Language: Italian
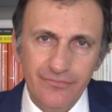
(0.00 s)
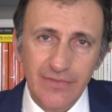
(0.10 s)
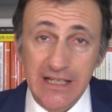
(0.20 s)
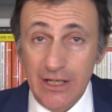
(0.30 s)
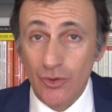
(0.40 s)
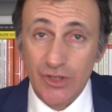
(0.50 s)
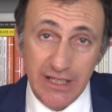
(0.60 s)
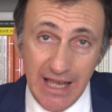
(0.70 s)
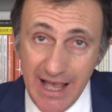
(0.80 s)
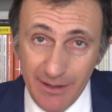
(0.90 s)
L'io
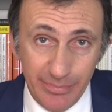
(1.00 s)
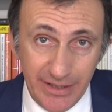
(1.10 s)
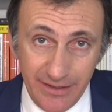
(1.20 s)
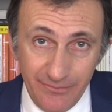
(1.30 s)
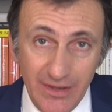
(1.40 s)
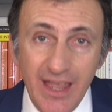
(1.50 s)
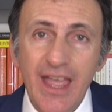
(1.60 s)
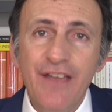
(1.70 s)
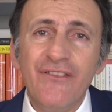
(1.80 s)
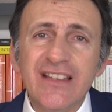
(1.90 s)
si apre
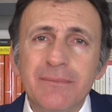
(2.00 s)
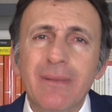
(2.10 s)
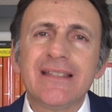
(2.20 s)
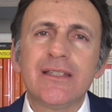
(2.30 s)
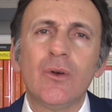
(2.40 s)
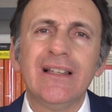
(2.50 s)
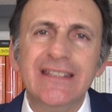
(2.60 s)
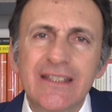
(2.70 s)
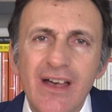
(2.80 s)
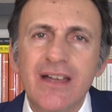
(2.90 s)
e fa spazio al
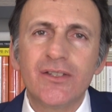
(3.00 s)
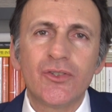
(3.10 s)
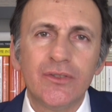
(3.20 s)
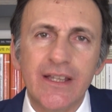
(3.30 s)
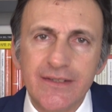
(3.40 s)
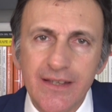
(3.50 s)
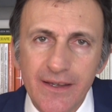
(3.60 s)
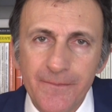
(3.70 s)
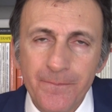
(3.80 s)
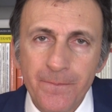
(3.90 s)
diverso da
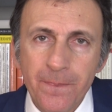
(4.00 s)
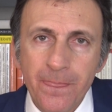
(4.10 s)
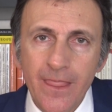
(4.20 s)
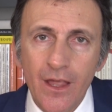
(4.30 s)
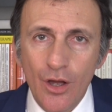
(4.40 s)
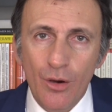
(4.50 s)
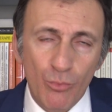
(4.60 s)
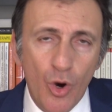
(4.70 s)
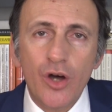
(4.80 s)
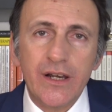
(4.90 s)
sé.
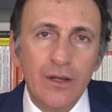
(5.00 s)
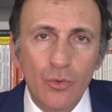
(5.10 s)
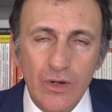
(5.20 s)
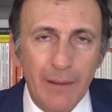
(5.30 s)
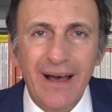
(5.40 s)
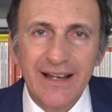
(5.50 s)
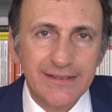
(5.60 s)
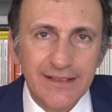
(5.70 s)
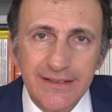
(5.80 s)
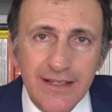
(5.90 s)
Muore una
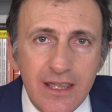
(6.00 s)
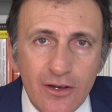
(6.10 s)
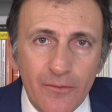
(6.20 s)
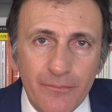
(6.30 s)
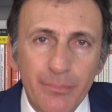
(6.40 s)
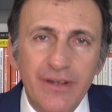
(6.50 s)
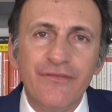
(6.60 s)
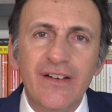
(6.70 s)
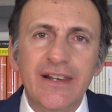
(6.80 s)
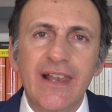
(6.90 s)
parte di io per
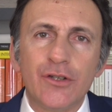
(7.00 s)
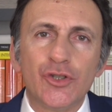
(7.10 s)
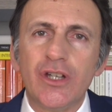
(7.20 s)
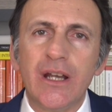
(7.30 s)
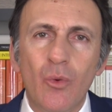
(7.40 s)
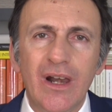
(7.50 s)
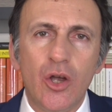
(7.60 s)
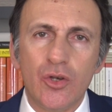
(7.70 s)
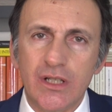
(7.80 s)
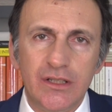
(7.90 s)
far nascere
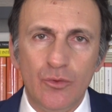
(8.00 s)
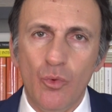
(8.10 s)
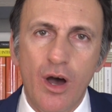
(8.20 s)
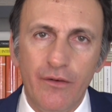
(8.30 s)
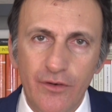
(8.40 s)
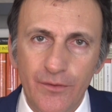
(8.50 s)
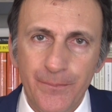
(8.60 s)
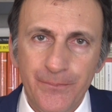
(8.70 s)
qualcosa di nuovo.